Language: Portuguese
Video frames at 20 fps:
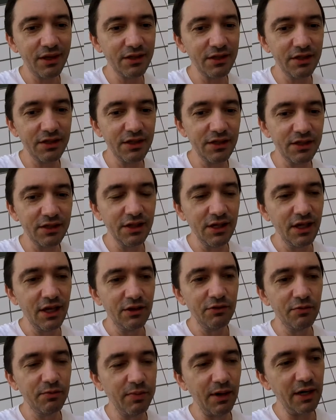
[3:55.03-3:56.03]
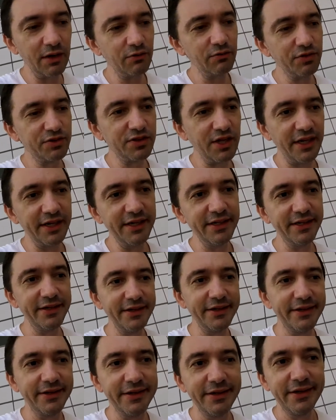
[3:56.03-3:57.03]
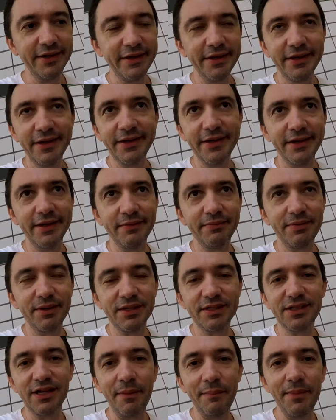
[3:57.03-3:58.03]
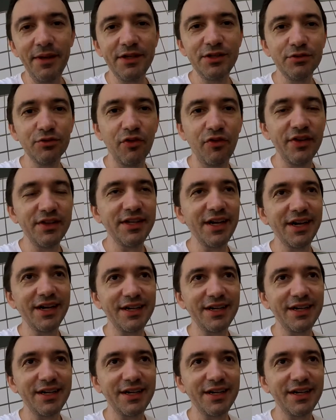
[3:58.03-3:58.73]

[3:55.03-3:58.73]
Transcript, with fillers: de, barco sair é, praticamente 90